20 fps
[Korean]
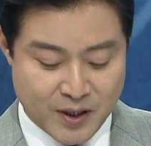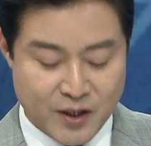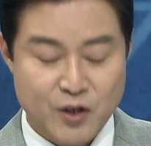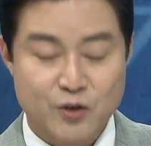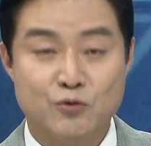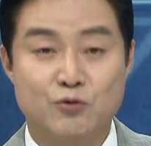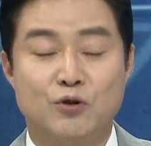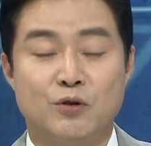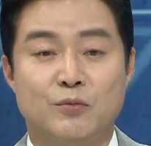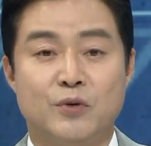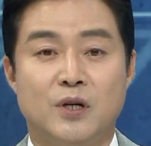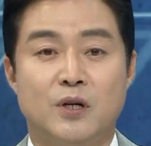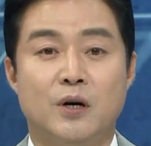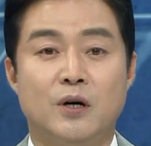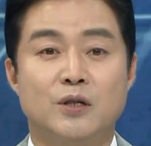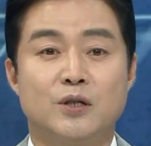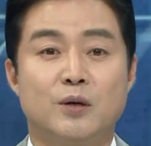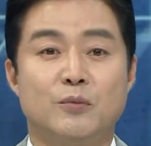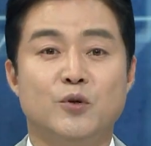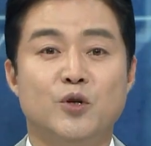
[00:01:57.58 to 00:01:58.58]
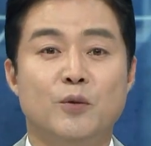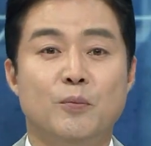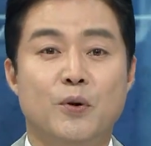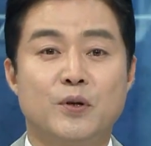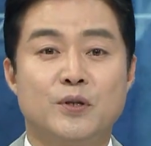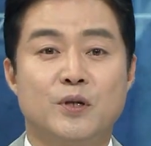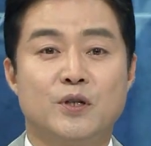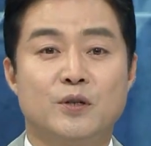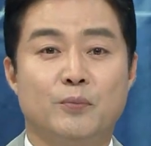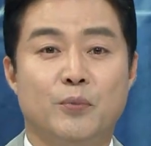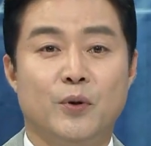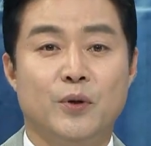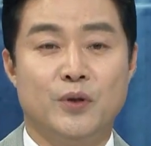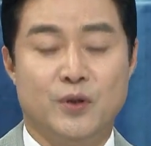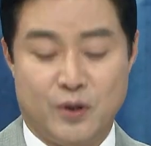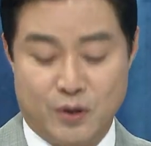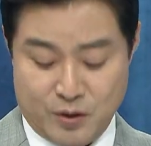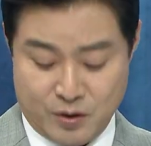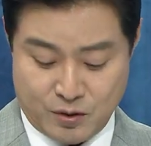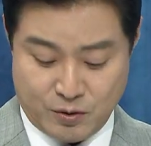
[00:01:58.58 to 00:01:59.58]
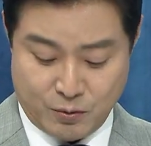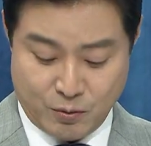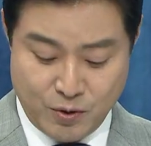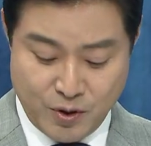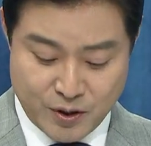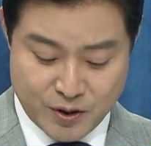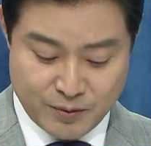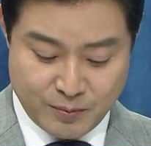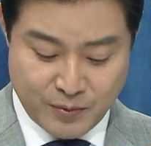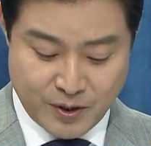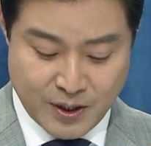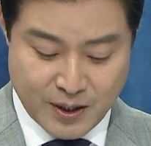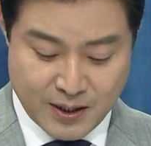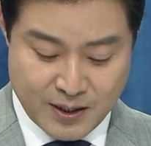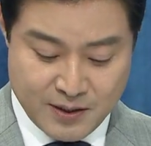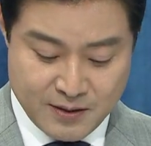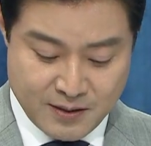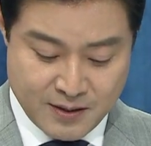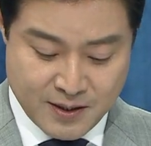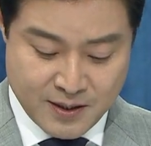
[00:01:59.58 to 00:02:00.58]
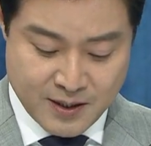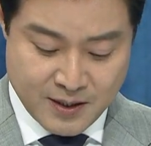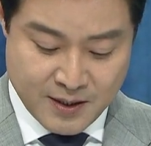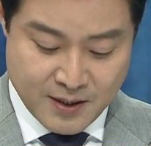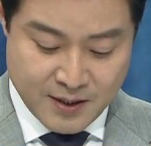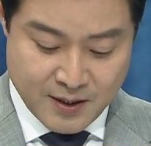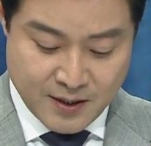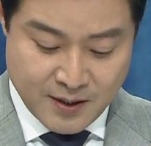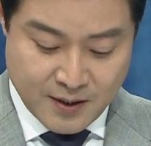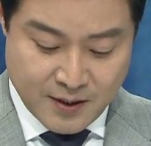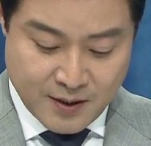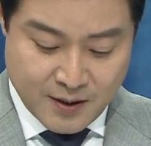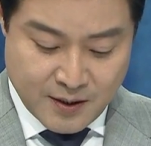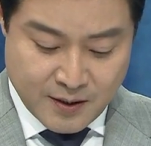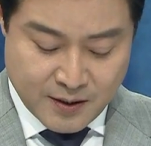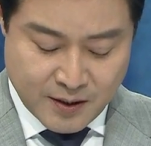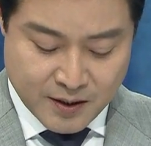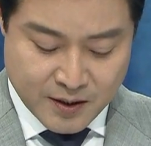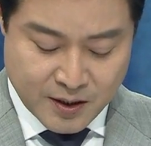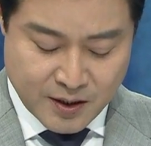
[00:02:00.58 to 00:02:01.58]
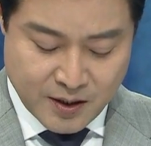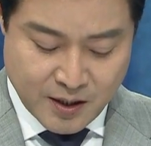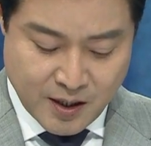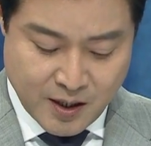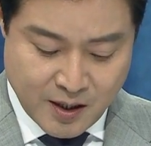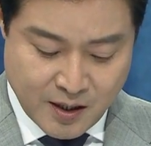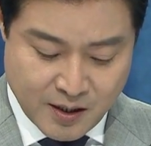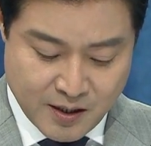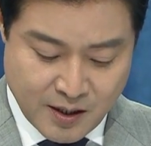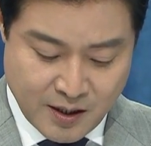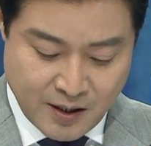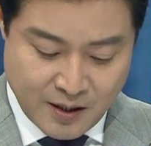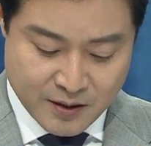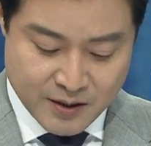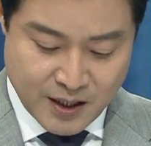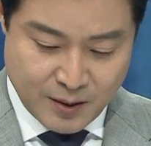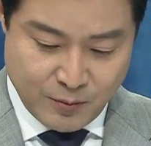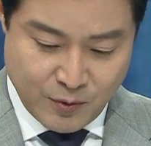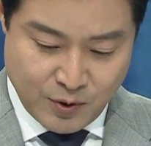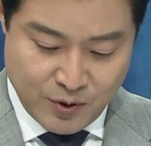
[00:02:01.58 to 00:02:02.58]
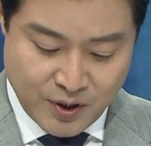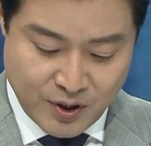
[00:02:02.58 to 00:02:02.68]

기준금리를 0.25% 포인트 올렸습니다. 자 지난해 3월